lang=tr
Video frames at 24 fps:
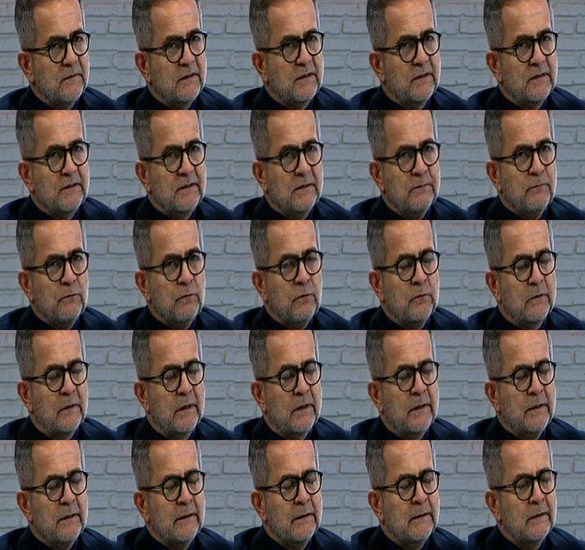İkinci bir
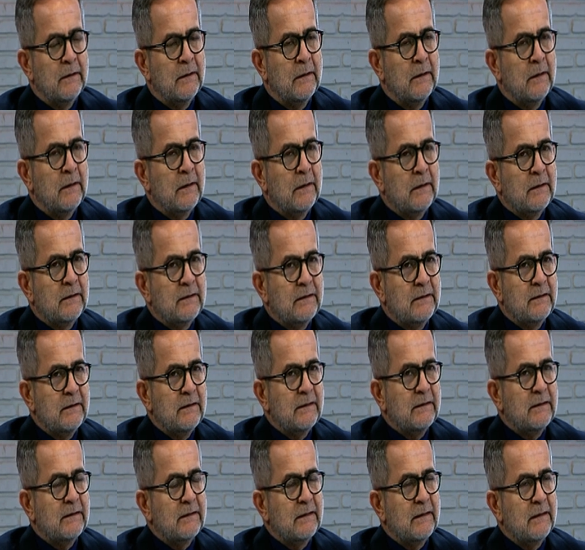olay,
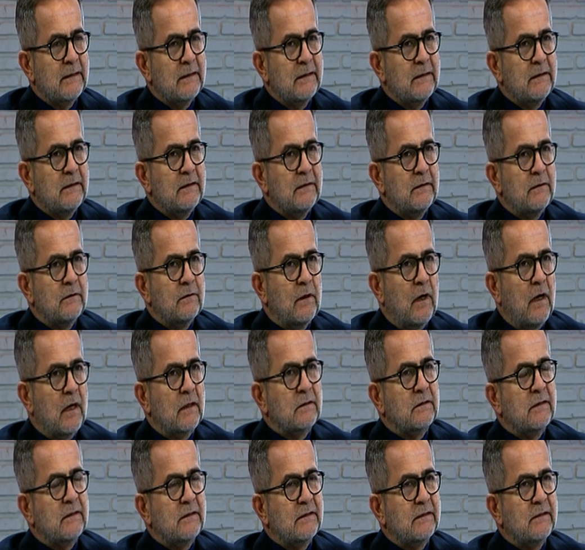siz e,
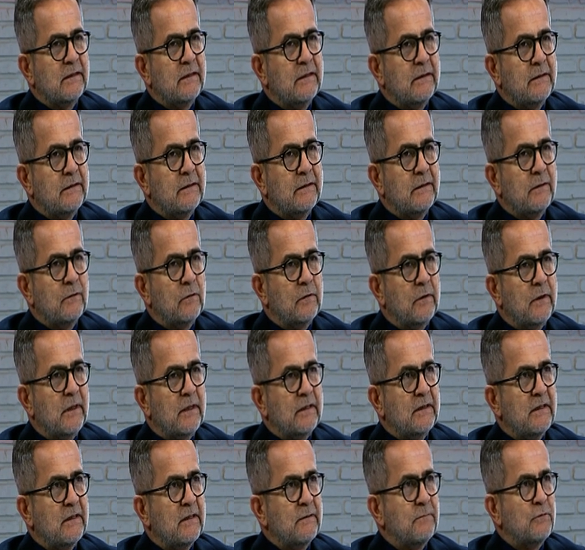Akdeniz'le ilgili
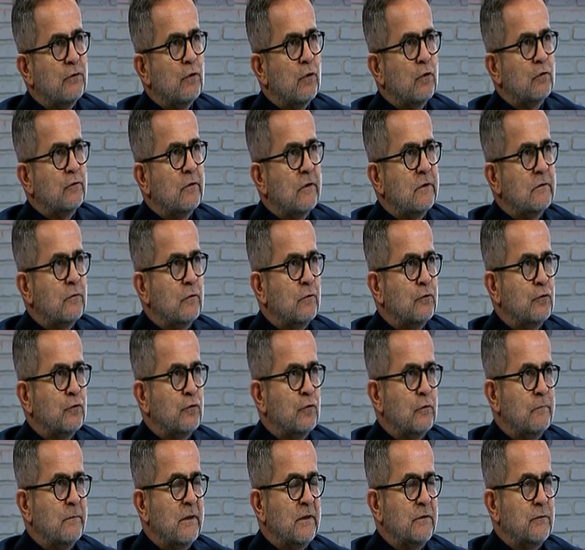olarak yeni bir doktrin
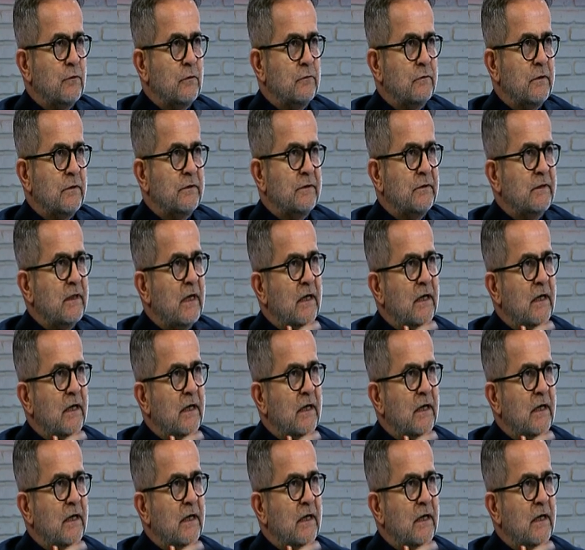oluşturmak zorundasınız.